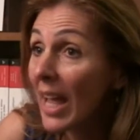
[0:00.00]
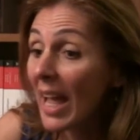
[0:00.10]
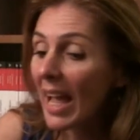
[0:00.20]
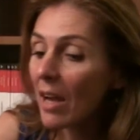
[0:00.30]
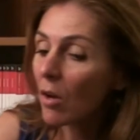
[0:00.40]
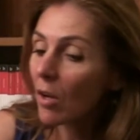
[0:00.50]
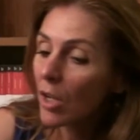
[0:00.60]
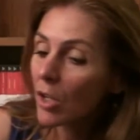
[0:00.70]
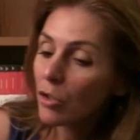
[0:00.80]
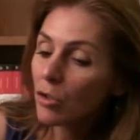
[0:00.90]
Alors,
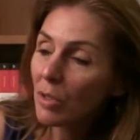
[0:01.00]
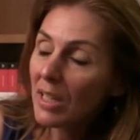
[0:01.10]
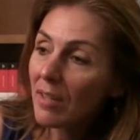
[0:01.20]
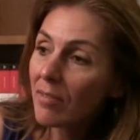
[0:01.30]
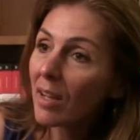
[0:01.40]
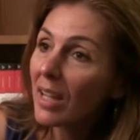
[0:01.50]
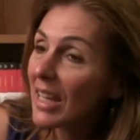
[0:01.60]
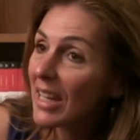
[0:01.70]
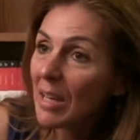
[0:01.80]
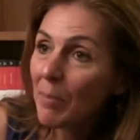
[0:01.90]
ce livre,
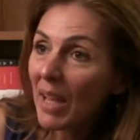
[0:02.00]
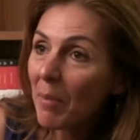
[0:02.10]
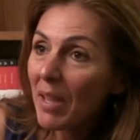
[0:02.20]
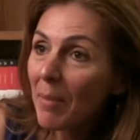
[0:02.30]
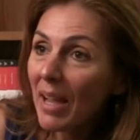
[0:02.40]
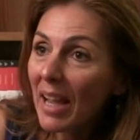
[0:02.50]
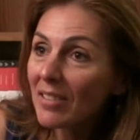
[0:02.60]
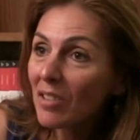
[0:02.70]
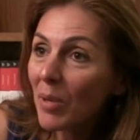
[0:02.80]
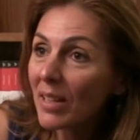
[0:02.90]
il permet par
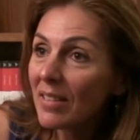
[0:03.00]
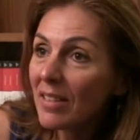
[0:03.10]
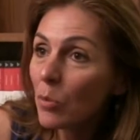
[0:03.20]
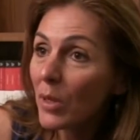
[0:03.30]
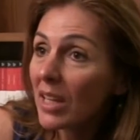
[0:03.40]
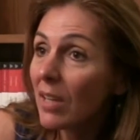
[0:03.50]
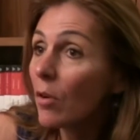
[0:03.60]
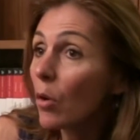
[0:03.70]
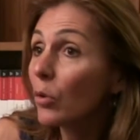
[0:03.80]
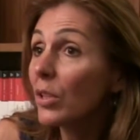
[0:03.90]
exemple à des citoyens qui veulent
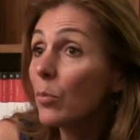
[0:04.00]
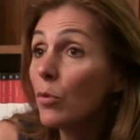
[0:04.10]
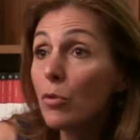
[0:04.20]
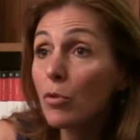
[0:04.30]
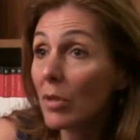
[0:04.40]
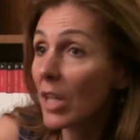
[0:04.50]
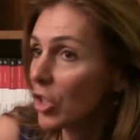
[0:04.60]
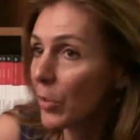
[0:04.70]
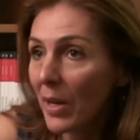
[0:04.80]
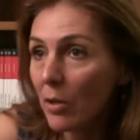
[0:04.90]
en connaître plus sur
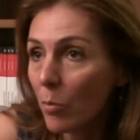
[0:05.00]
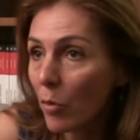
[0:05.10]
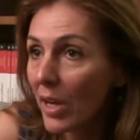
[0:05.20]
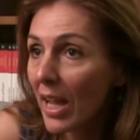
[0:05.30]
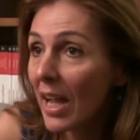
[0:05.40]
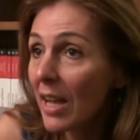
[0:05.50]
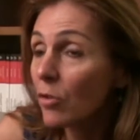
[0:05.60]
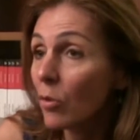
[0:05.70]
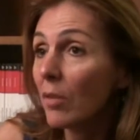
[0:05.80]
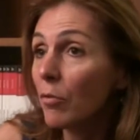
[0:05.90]
l'archipel de Montréal, sur
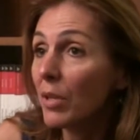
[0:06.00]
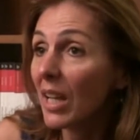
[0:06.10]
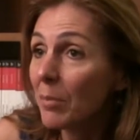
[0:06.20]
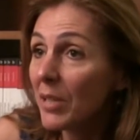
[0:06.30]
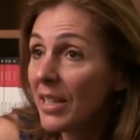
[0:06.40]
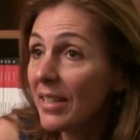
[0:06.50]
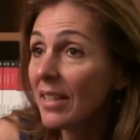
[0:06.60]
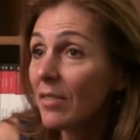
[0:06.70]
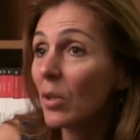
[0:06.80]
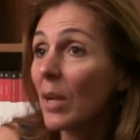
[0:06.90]
la vulnérabilité,
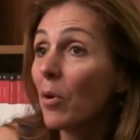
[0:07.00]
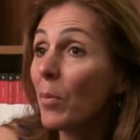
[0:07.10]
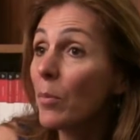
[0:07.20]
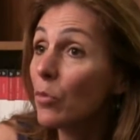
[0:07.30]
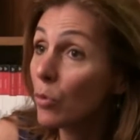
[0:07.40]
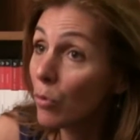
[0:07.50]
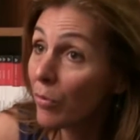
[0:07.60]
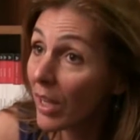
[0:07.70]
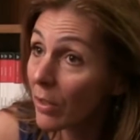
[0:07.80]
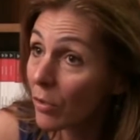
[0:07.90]
sur les problèmes de
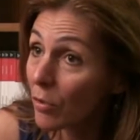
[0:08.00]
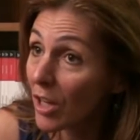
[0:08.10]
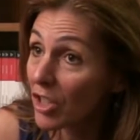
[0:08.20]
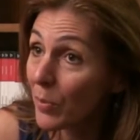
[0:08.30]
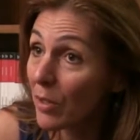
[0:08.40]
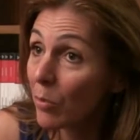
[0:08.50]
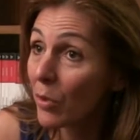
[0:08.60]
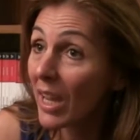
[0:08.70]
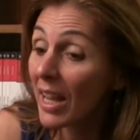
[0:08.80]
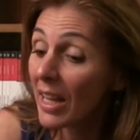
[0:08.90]
gouvernance de l'archipel de
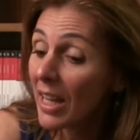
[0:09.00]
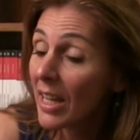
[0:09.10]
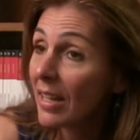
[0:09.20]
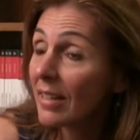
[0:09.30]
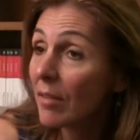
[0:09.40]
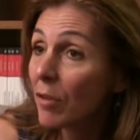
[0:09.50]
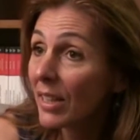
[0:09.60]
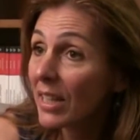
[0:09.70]
Montréal, d'avoir des